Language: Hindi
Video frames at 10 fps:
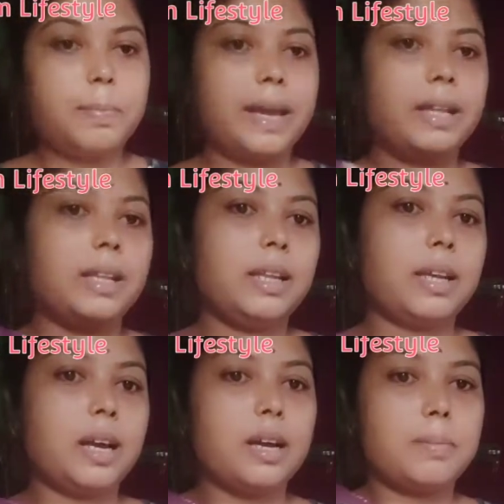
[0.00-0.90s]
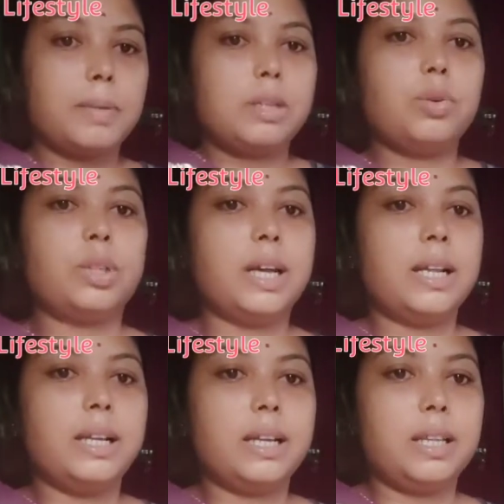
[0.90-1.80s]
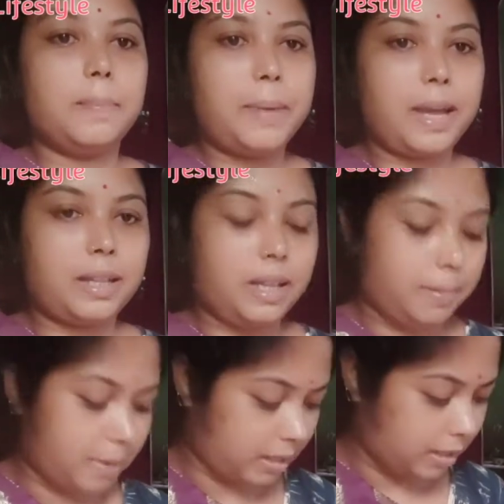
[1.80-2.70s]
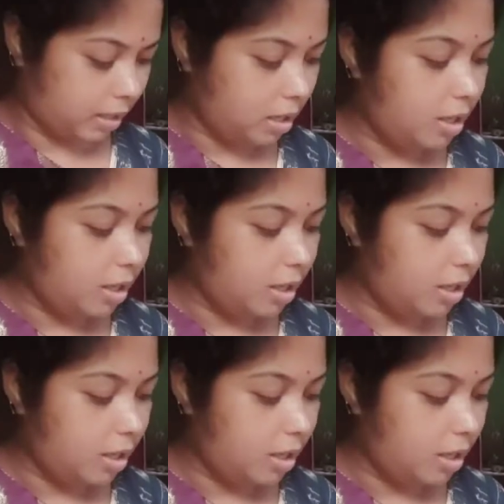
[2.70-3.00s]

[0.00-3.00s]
पहनने का मन होता है लेकिन ना पहन नहीं पाती